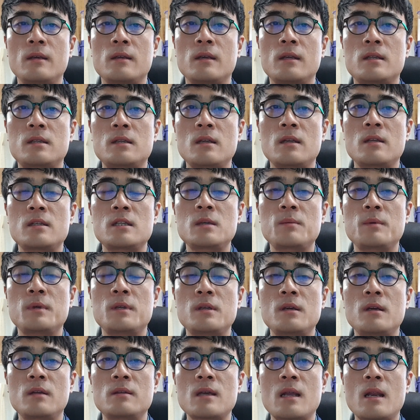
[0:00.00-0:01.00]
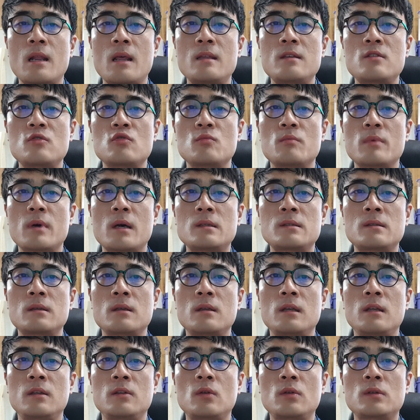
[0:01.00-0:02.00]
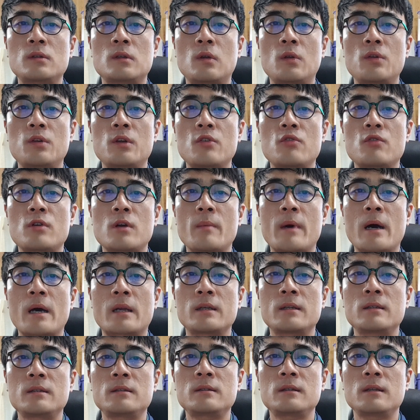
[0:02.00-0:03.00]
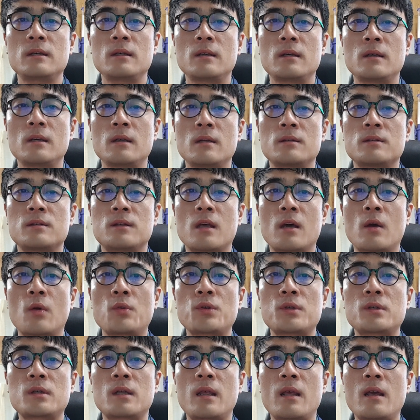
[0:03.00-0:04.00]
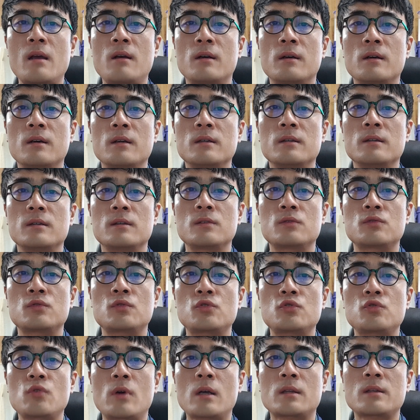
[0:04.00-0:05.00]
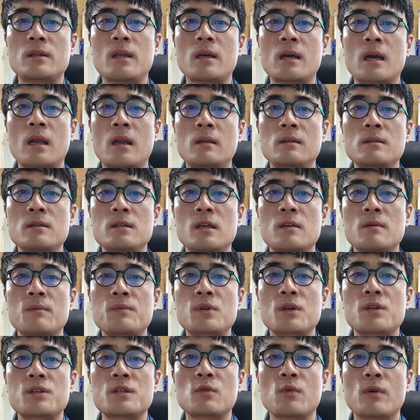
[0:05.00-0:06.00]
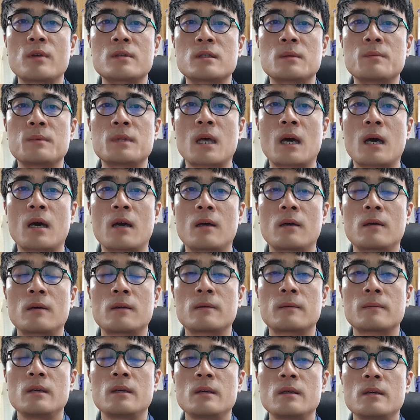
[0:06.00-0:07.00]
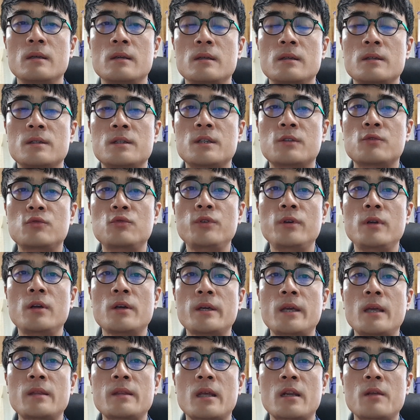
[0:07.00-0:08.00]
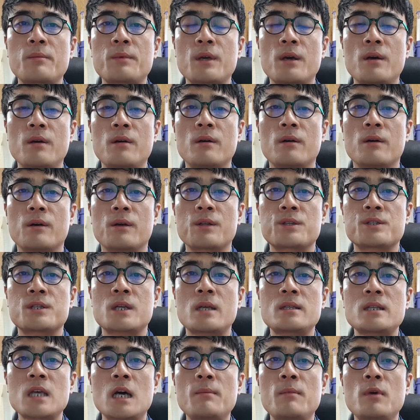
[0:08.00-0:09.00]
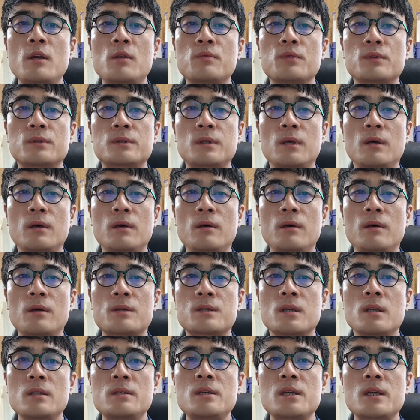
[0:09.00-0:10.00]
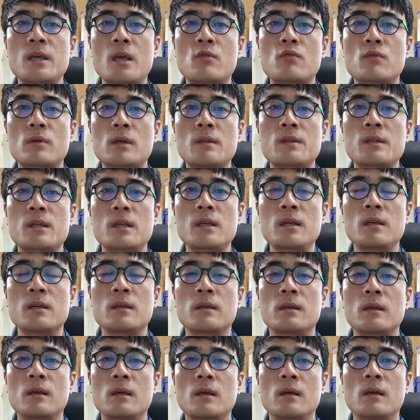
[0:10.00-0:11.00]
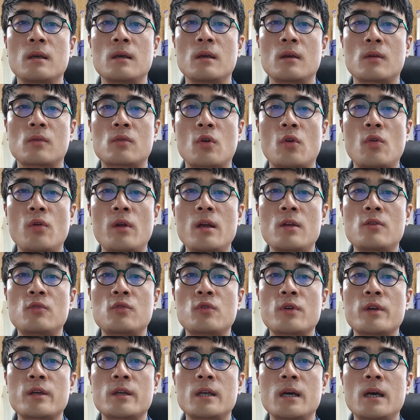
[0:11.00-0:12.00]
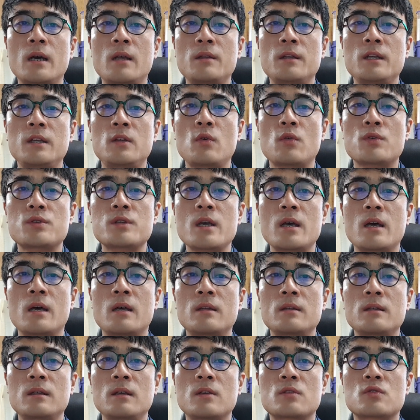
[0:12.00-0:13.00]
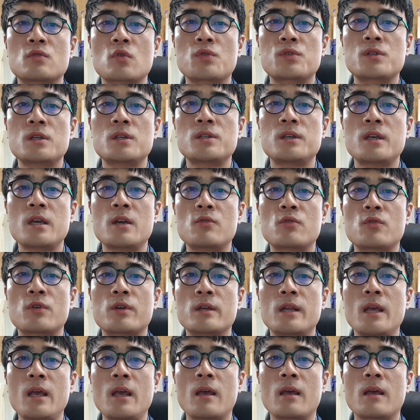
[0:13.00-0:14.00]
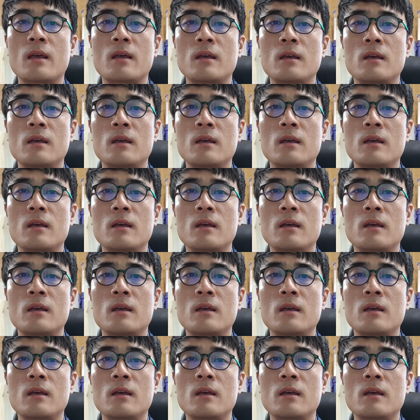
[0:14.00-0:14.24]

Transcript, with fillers: 2022년 LNG 운반선 인도슬롯 여유가 많은 대우조선해양의 수주 확대 가능성이 점쳐지고 있습니다. 19일 업계에 따르면 지난 3월부터 전 세계 국가들이 코로나19로 인한 이동 제한 조치 시행으로 인해